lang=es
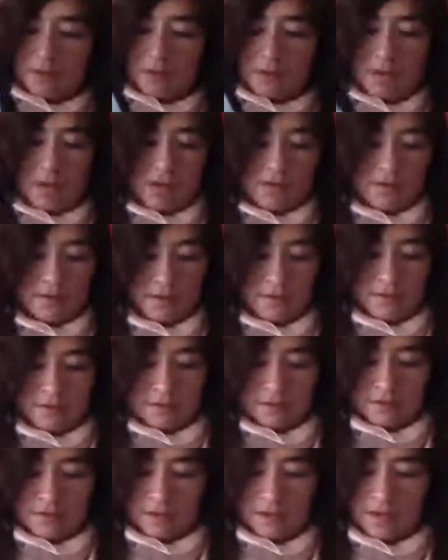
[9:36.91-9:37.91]
Esta
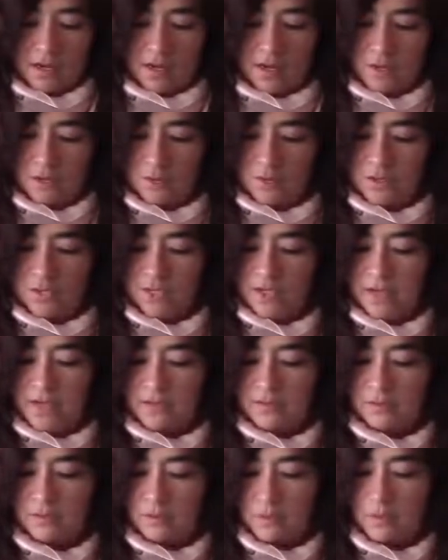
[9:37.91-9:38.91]
es la, una de
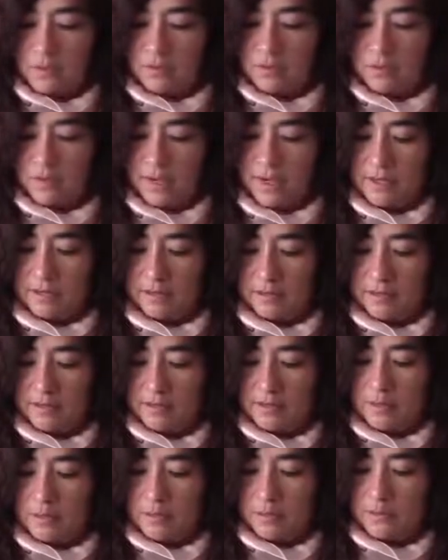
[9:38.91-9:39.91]
las cuatro partes
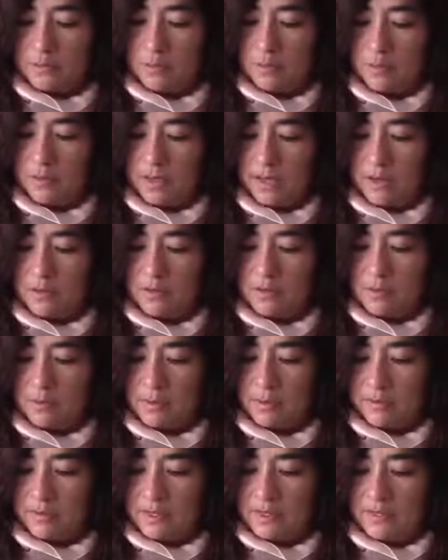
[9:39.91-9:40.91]
de nuestro pliego de
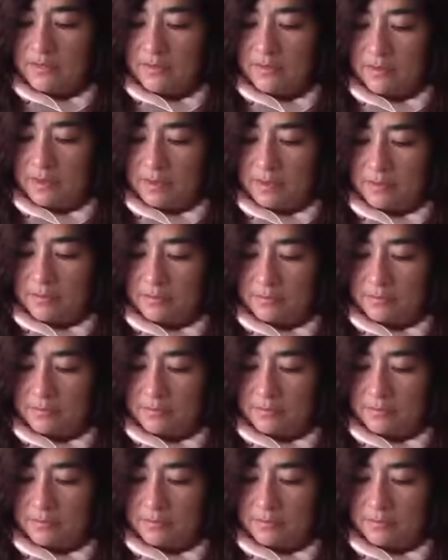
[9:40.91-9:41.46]
papel de seda.